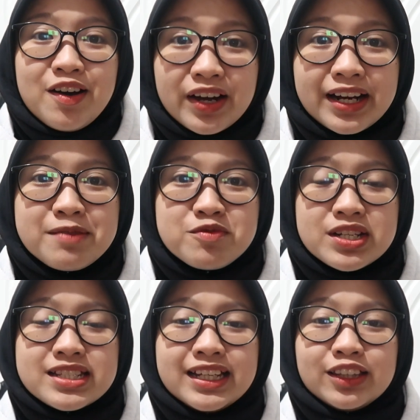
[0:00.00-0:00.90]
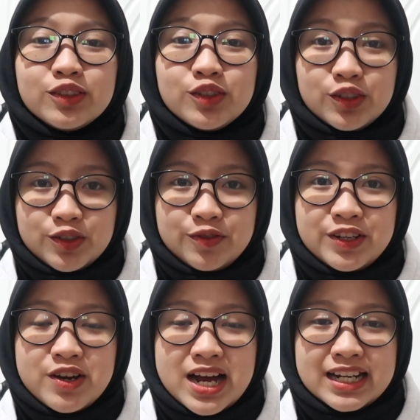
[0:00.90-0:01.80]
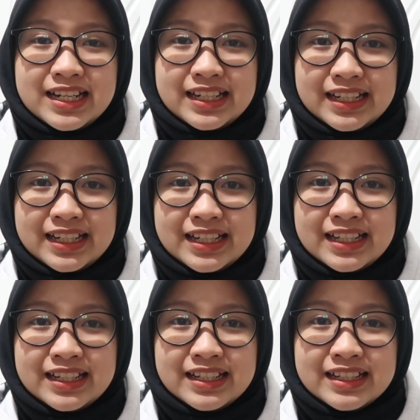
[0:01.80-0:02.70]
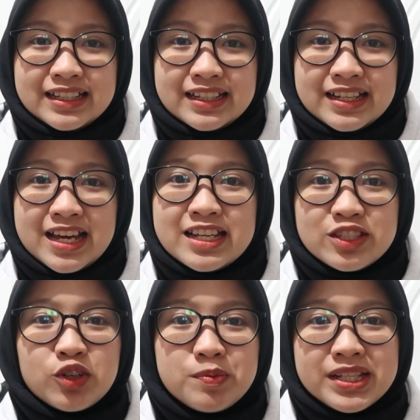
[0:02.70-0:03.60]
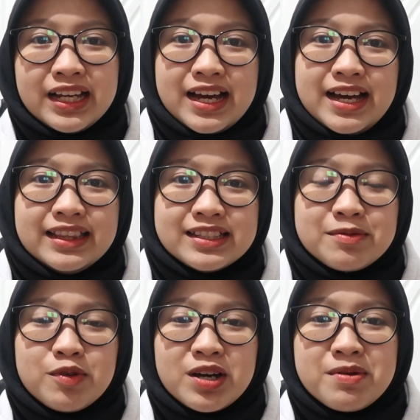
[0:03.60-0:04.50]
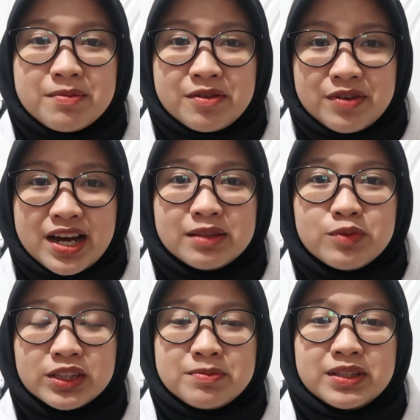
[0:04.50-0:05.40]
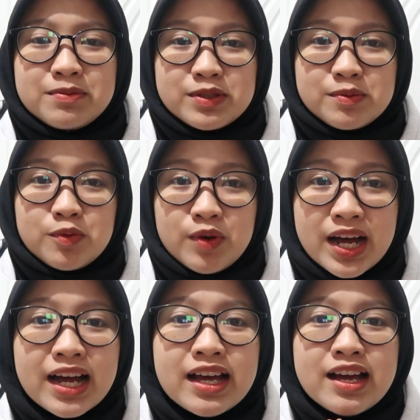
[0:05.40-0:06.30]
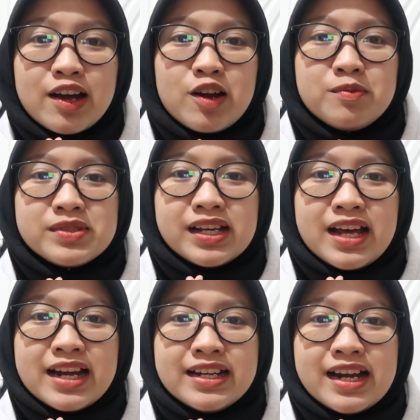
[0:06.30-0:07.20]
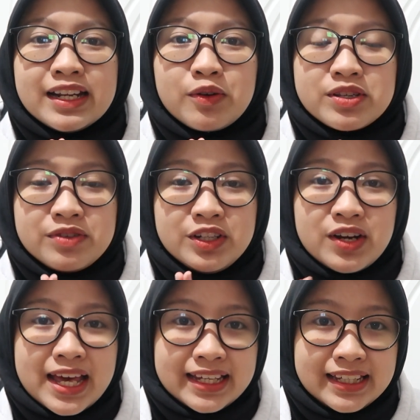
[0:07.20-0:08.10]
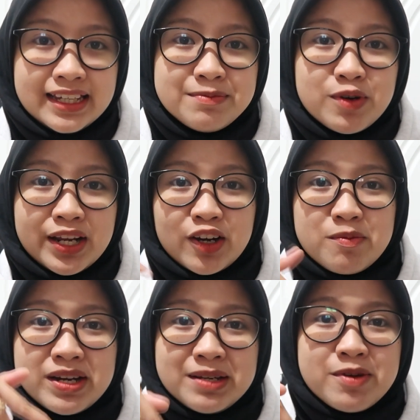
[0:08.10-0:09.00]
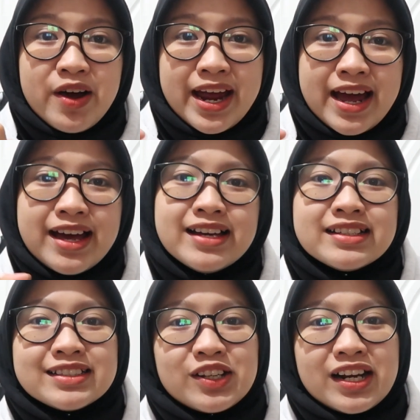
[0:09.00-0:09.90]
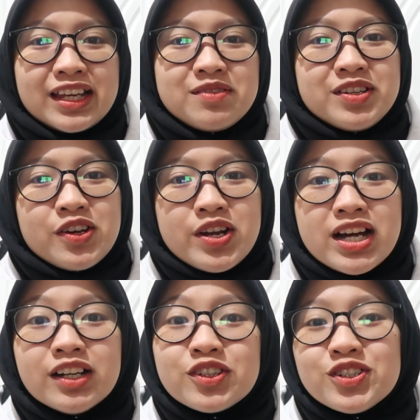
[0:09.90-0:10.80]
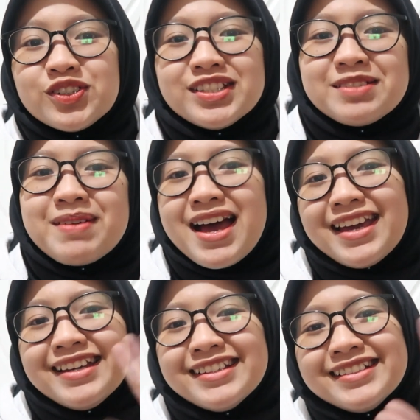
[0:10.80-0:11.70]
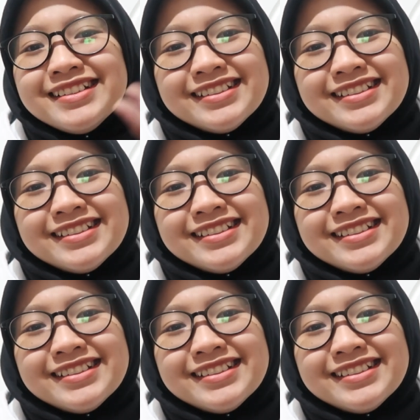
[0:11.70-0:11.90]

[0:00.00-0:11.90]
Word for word: Oke deh, mungkin segitu dulu video kali ini cukup singkat, semoga bermanfaat buat teman-teman semua. Kalau misalnya ada request video lagi, boleh komen di bawah ya. Sanraki video dah, gurus bye!